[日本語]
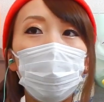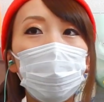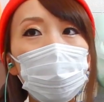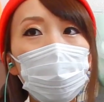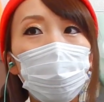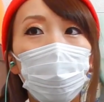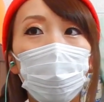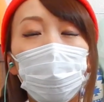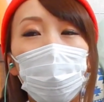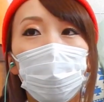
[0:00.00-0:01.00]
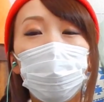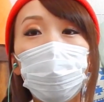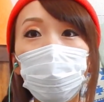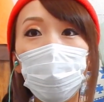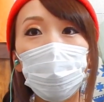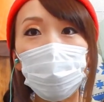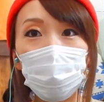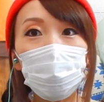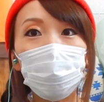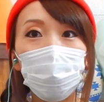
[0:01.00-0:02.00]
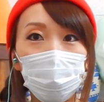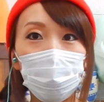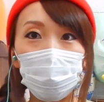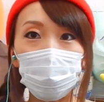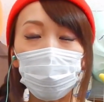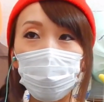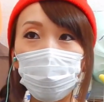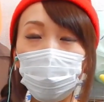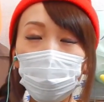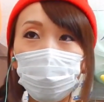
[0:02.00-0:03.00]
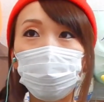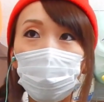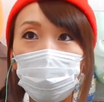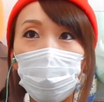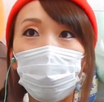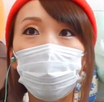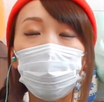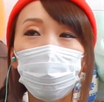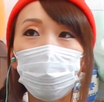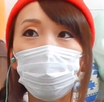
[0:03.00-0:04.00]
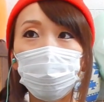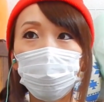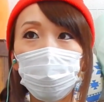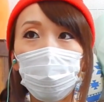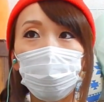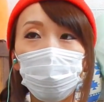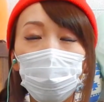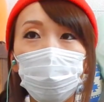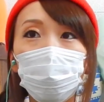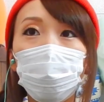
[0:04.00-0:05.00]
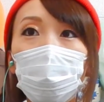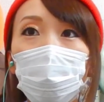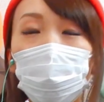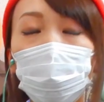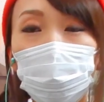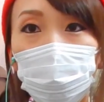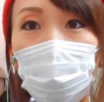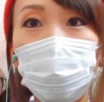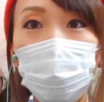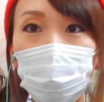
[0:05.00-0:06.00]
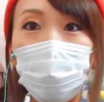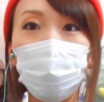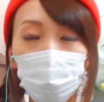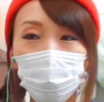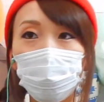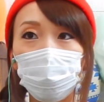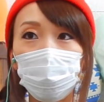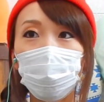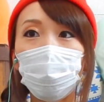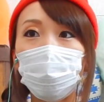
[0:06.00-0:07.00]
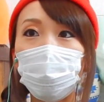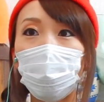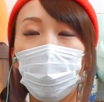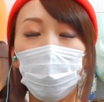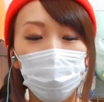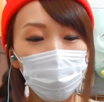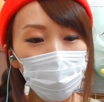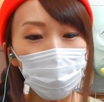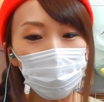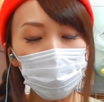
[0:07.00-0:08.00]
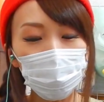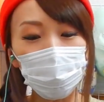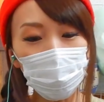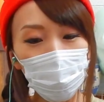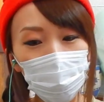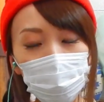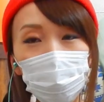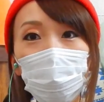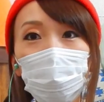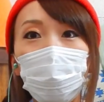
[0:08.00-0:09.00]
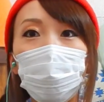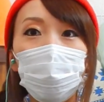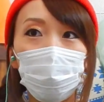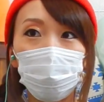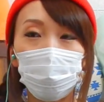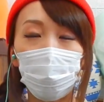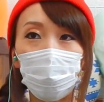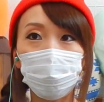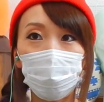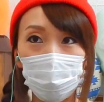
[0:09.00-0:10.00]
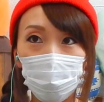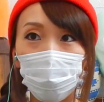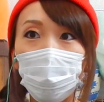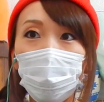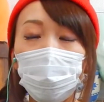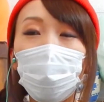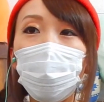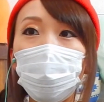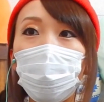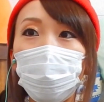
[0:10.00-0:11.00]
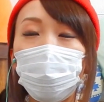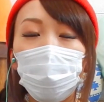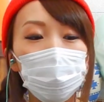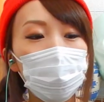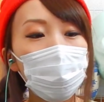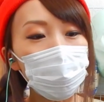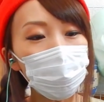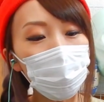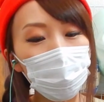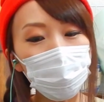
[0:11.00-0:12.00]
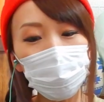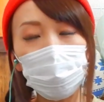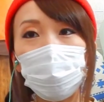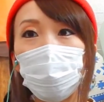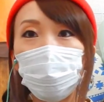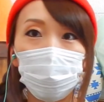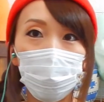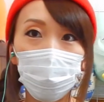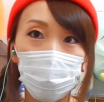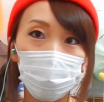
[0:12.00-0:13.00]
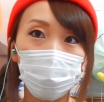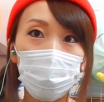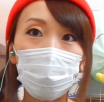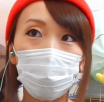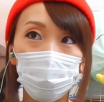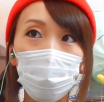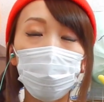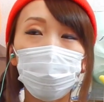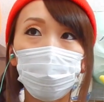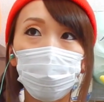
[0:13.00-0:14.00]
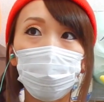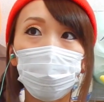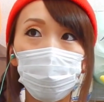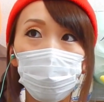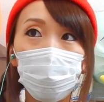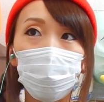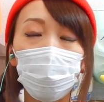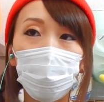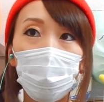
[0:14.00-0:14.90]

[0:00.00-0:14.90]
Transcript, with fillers: なんだろう、ま有名なさ、アニメだからさ、なんとなくでさ、なんか内容とかはさ、そりゃ知ってるよ。知ってるし、どっか、ところどころ見たことはあるわけよ。たださ、最初から通して全部って見たことないのね。うん。